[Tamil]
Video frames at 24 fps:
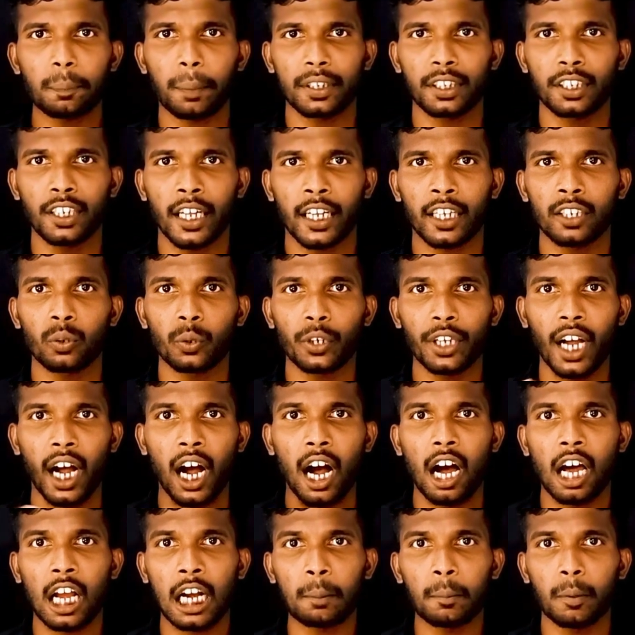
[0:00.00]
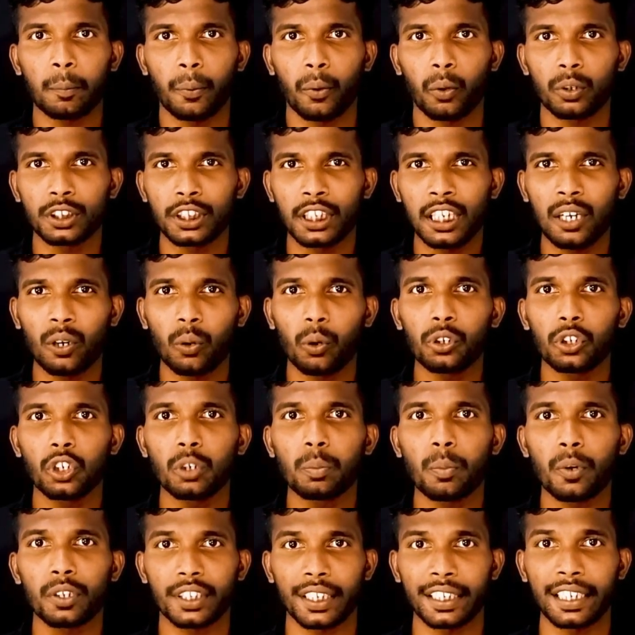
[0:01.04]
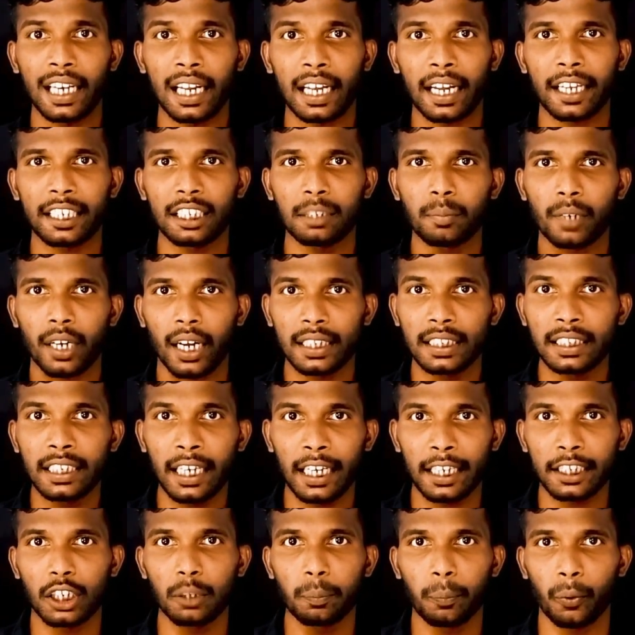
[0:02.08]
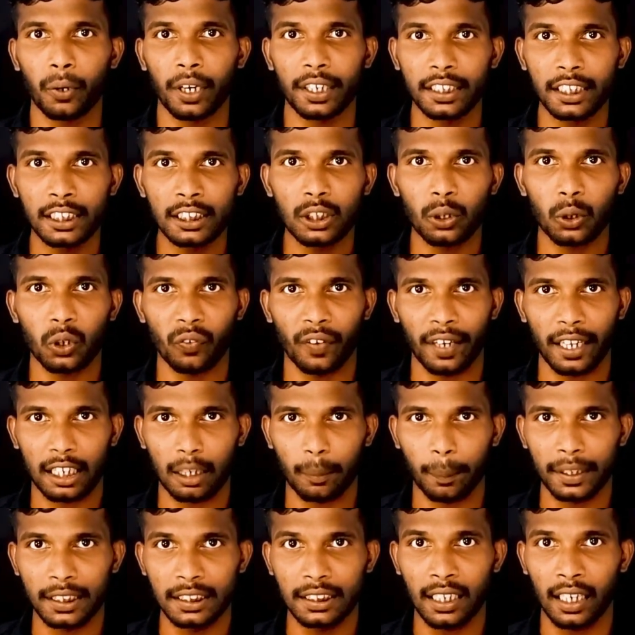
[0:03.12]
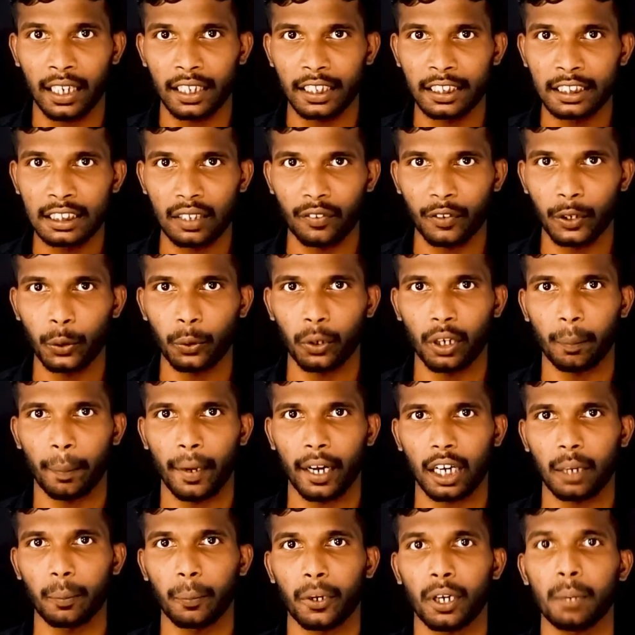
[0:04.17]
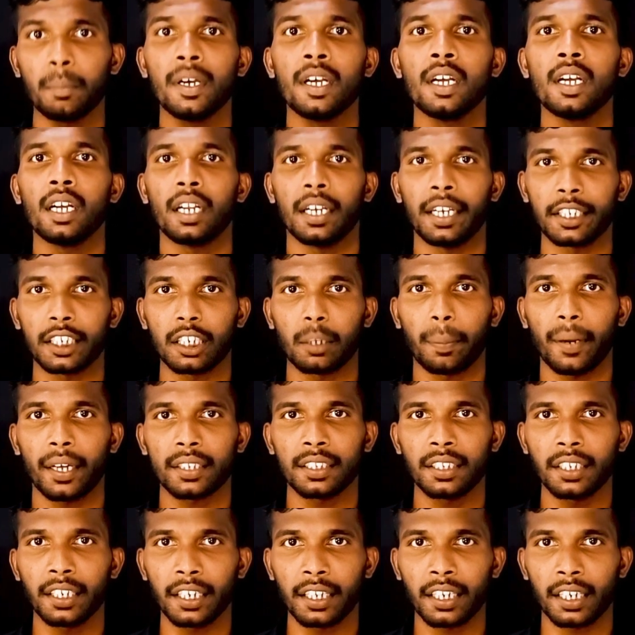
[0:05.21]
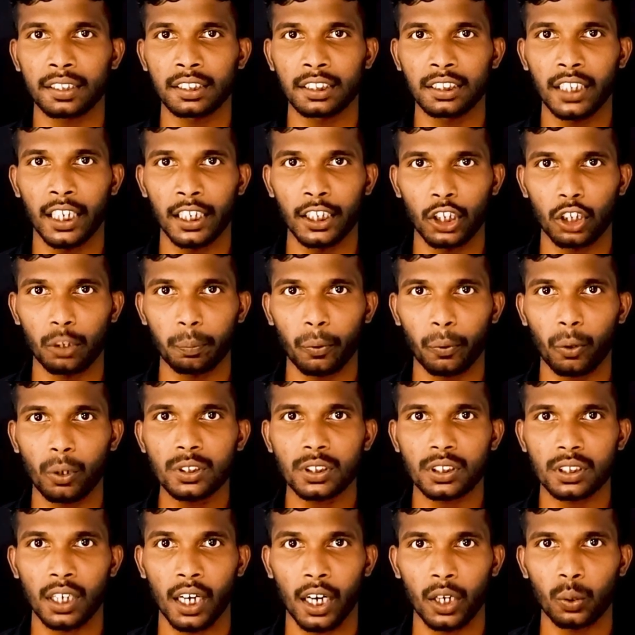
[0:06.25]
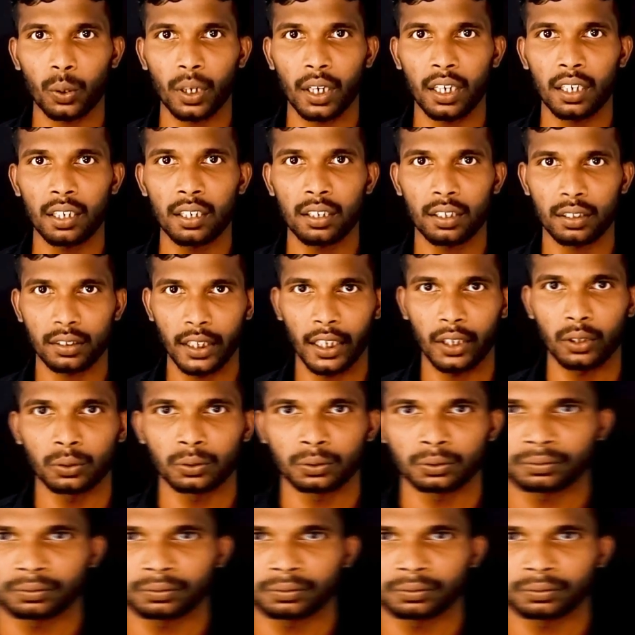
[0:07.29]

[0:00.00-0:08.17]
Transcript: பதினாறுனுடைய ஆரம்ப பகுதியில் ஒட்டுமொத்த இலங்கையும் கதிகலங்கி போன இந்த ஒரு வழக்கு பத்தி தான் இந்த வீடியோவில் பார்க்க போறோம் நீங்க பார்த்துட்டு இருக்கிறது தனு ரிப்போர்ட்ஸ் நானுங்கள் தனு